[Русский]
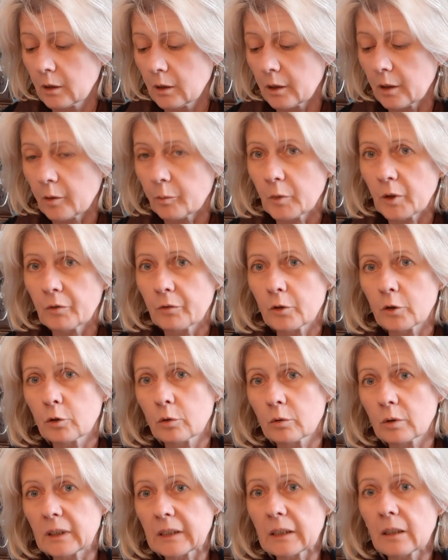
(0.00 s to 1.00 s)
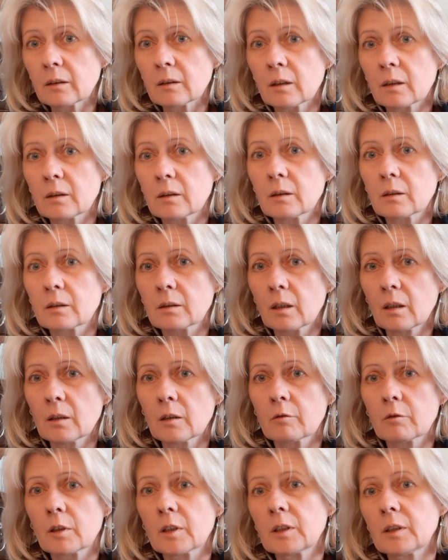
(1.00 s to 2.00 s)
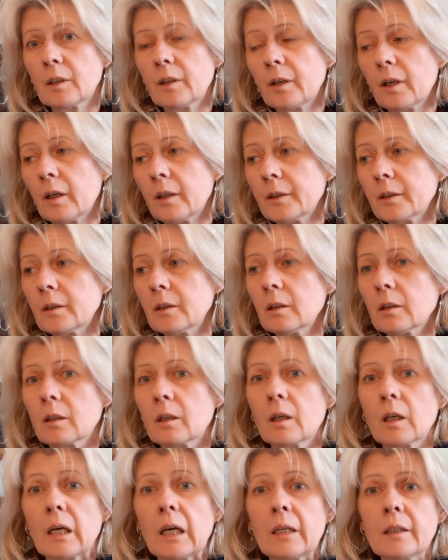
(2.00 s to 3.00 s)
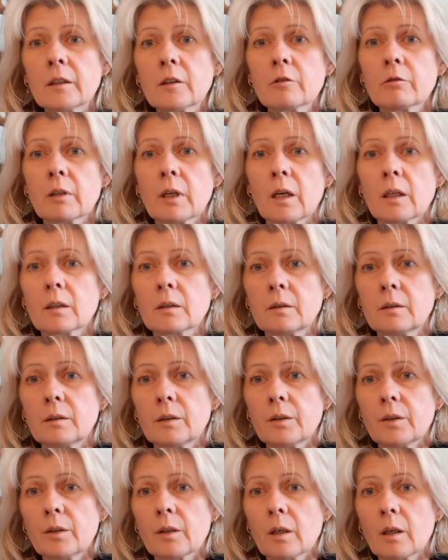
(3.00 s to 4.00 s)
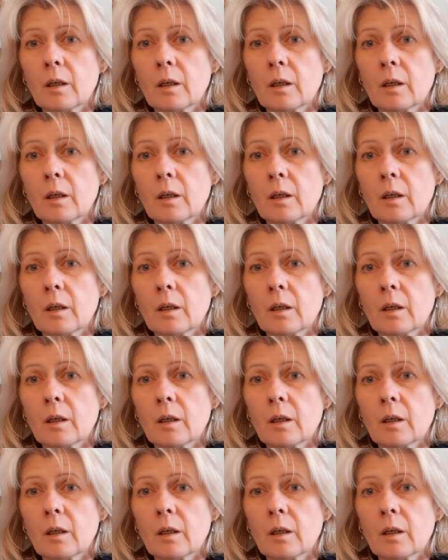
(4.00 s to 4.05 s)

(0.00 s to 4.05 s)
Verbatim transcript: Я имею в виду ценно от неценного, где религия, э, реликвия, где,